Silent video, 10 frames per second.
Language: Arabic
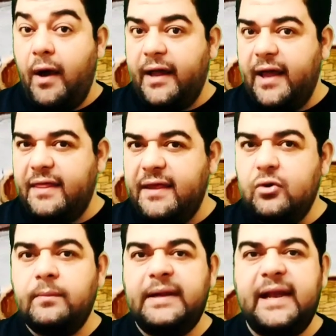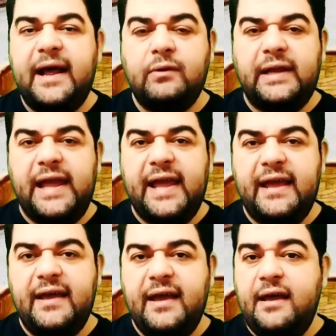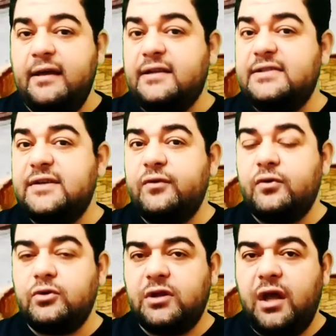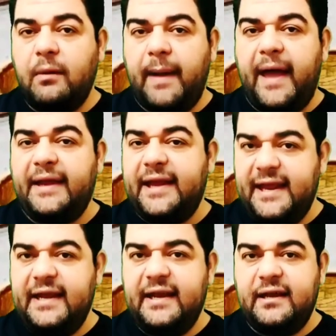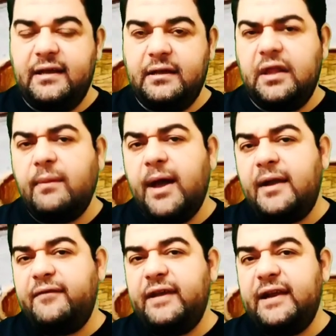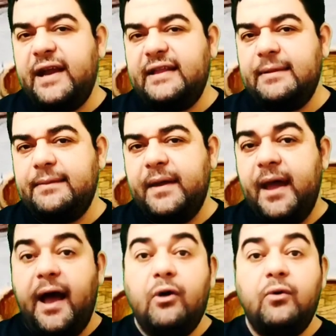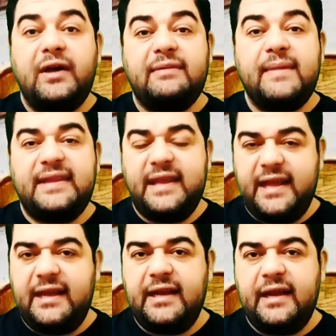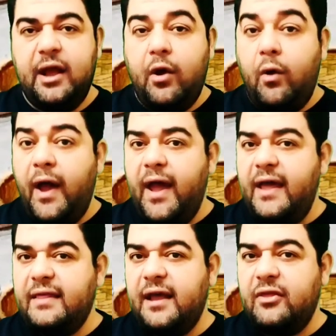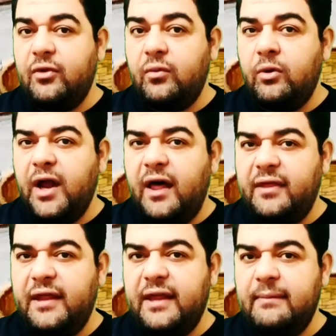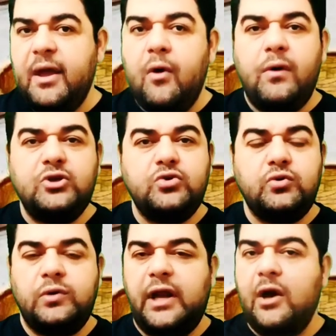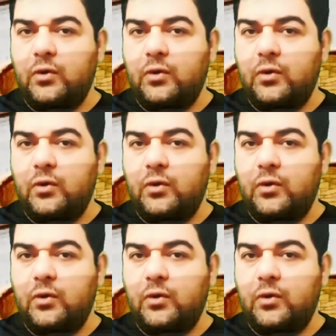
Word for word: وكثير من الأولياء يصرف الخطاب عنهن طمعا في راتب أو خدمتهن وهذا ظلم عظيم وجور